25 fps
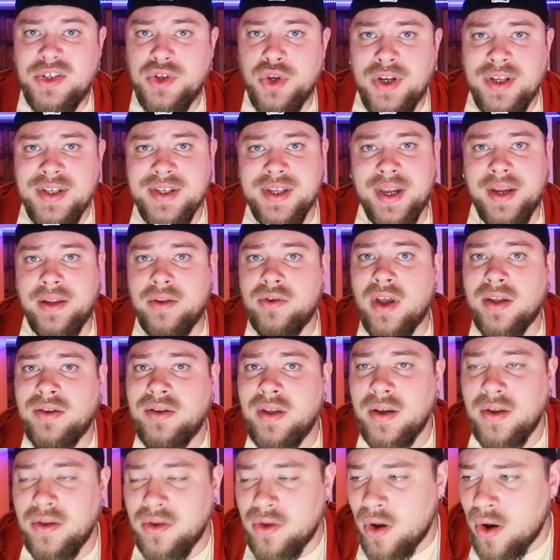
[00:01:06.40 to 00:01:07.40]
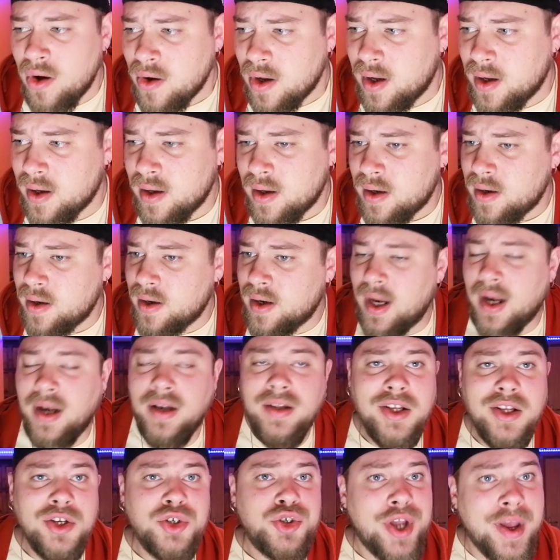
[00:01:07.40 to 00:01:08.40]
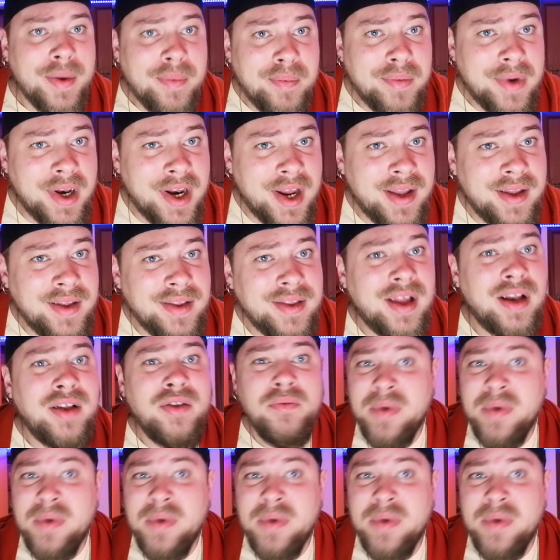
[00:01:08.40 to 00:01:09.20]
sono iscritto a TikTok nel dicembre del